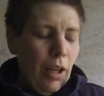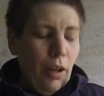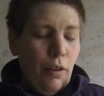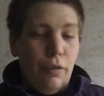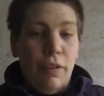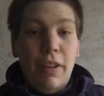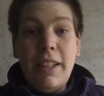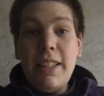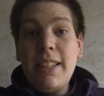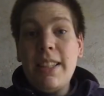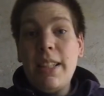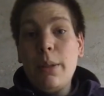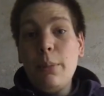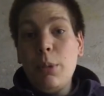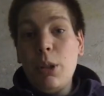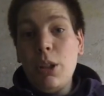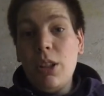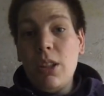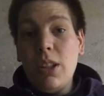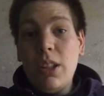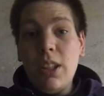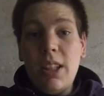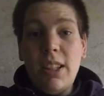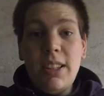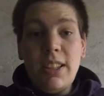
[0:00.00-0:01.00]
Falls jemand
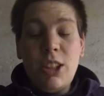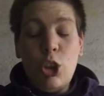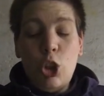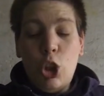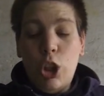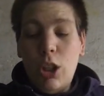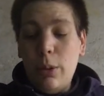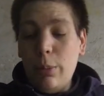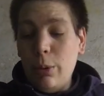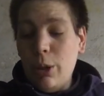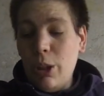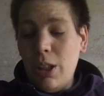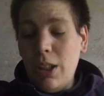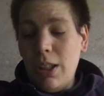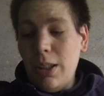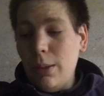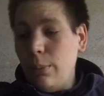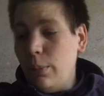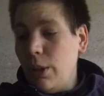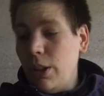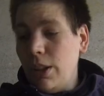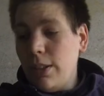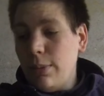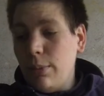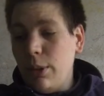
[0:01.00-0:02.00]
einen ganzen Schlepper hat,
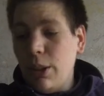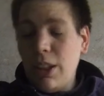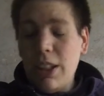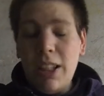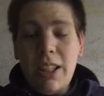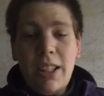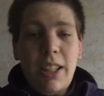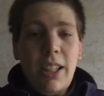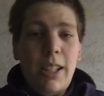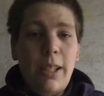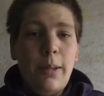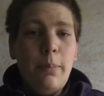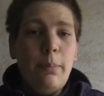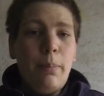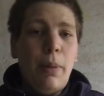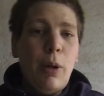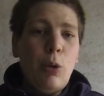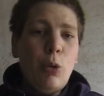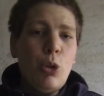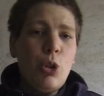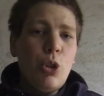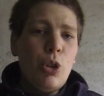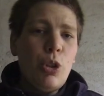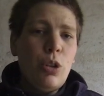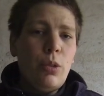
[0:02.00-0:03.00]
meinst du, ich einen alten
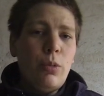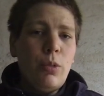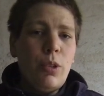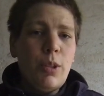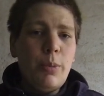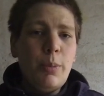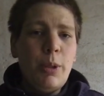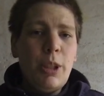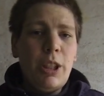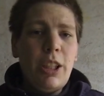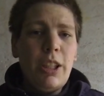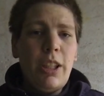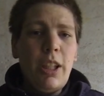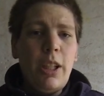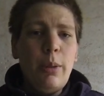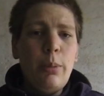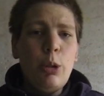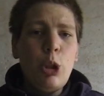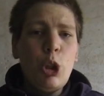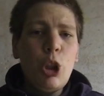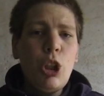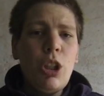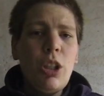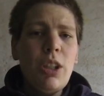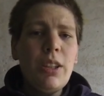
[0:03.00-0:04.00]
Bautz oder was mit
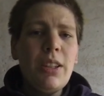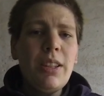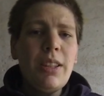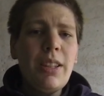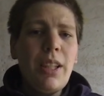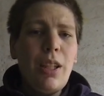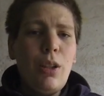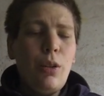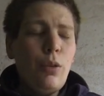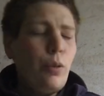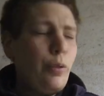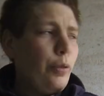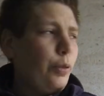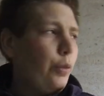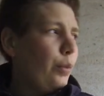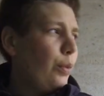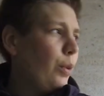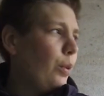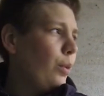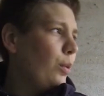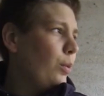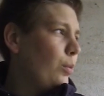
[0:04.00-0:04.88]
Getriebeschaden drauf,